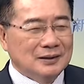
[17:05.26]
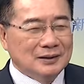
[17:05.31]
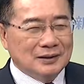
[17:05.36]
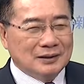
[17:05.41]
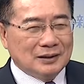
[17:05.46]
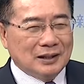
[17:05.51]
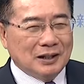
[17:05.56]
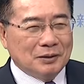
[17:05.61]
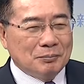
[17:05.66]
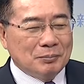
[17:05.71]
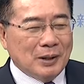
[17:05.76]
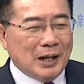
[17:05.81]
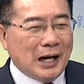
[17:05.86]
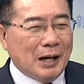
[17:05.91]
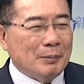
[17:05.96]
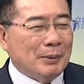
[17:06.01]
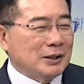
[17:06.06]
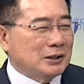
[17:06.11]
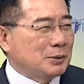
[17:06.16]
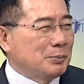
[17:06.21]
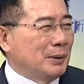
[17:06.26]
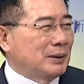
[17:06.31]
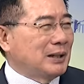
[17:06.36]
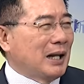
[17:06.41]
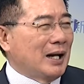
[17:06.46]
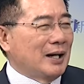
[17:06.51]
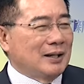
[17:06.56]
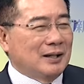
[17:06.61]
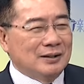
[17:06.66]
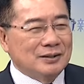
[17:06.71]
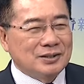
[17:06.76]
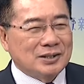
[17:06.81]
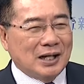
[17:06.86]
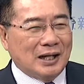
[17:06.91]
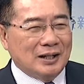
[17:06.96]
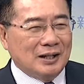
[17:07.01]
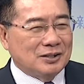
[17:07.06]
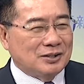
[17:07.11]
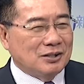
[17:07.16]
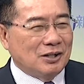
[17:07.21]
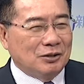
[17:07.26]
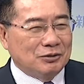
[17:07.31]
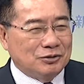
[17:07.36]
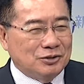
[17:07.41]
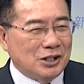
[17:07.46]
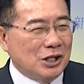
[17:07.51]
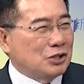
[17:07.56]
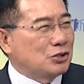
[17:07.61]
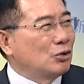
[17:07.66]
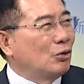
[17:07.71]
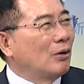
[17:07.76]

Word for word: 那哈马斯被打得很惨的，只好接受